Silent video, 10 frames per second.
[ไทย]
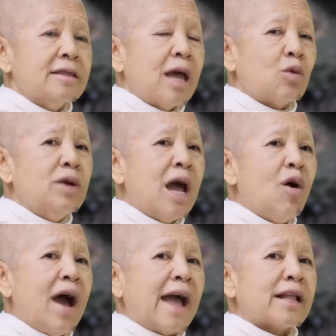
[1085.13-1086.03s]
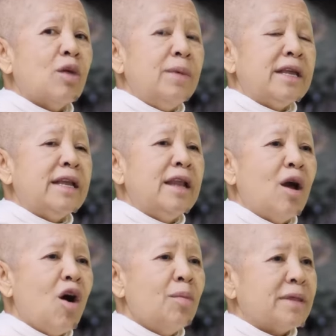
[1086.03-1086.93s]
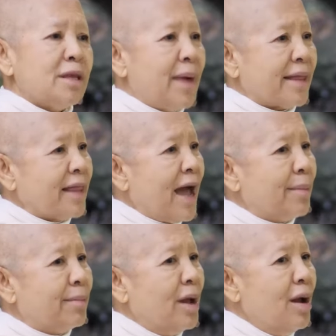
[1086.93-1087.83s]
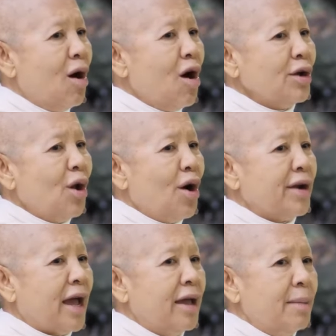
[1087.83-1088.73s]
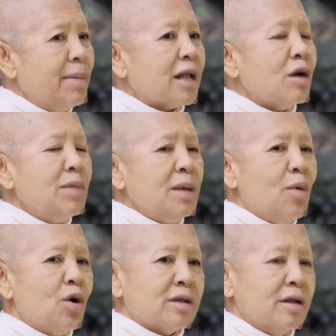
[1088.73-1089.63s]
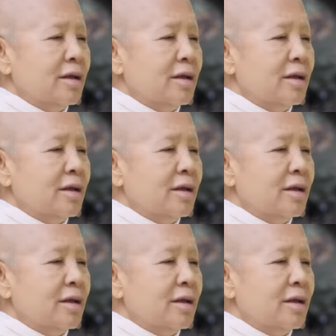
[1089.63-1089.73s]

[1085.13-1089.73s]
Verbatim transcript: แต่คุณเอาอาหารเข้าไปกินในห้องปฏิบัติธรรมห้องนอนน่ะมันก็มีมด